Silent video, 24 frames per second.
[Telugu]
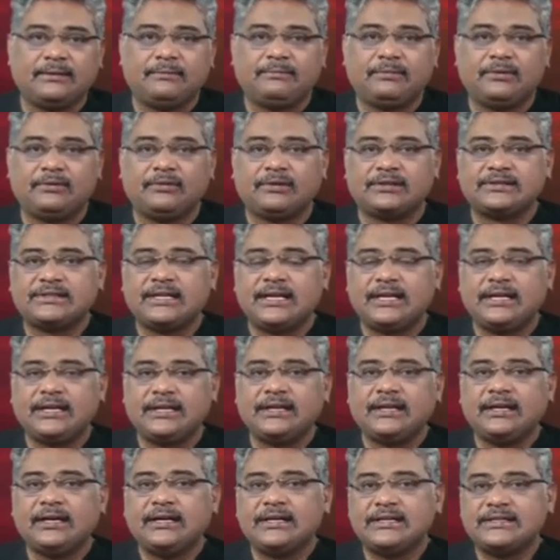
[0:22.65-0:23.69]
ఇప్పుడు ఒకసారి
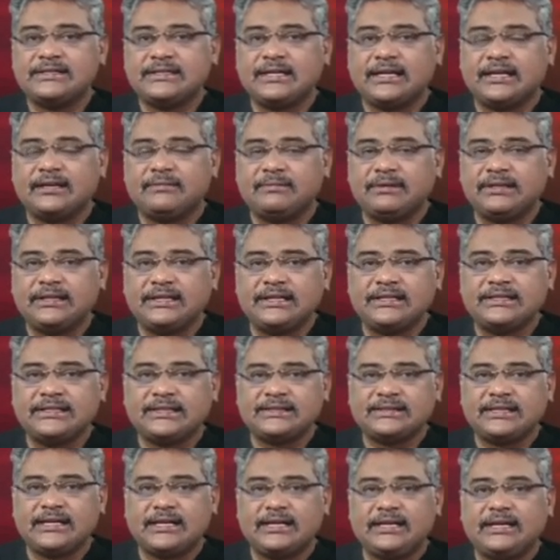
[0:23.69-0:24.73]
చాలామంది ఏం
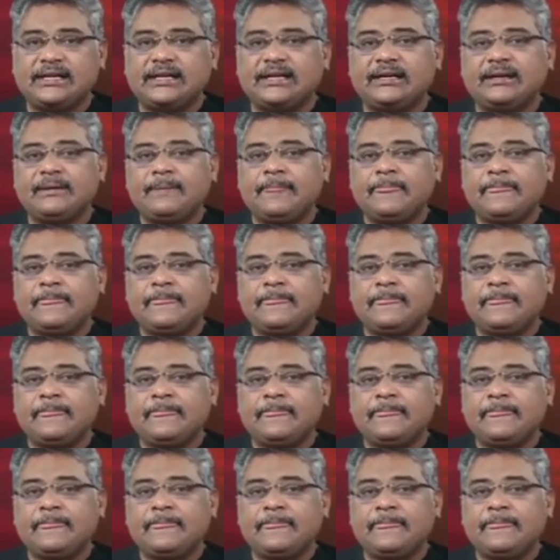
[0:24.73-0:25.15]
చేస్తారంటే